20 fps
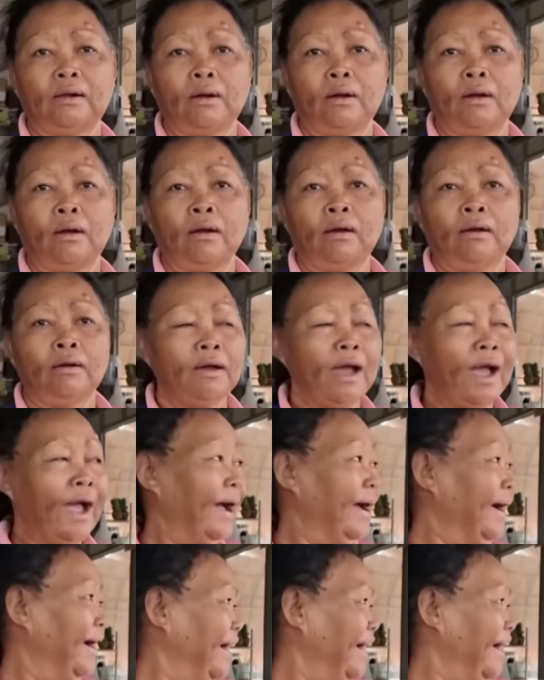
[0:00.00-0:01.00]
เข้าไปแต่
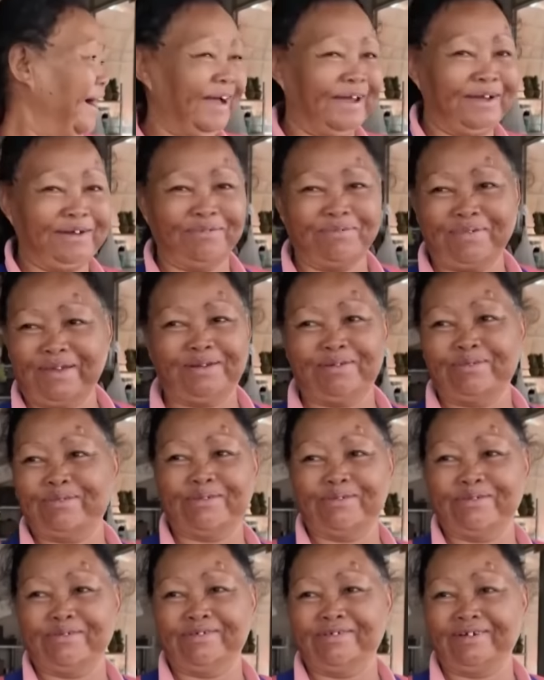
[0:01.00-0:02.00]
เห็นว่าปีที่แล้วว่าโอ้
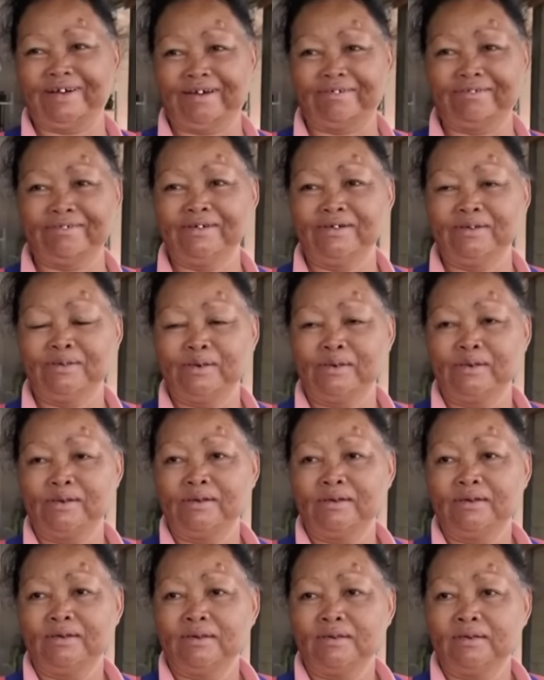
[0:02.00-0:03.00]
โหคนมาเยอะ
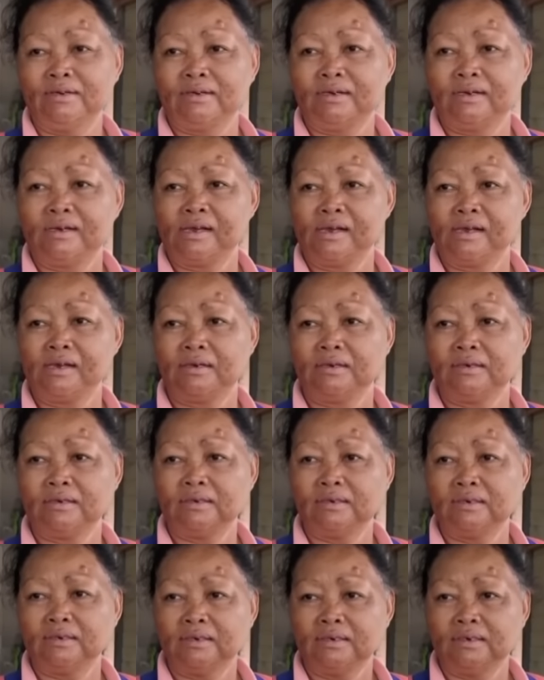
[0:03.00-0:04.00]
มากไกลสุด
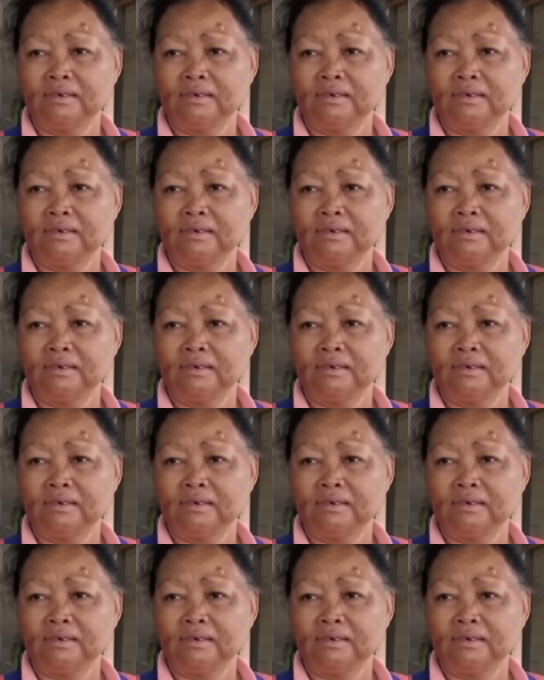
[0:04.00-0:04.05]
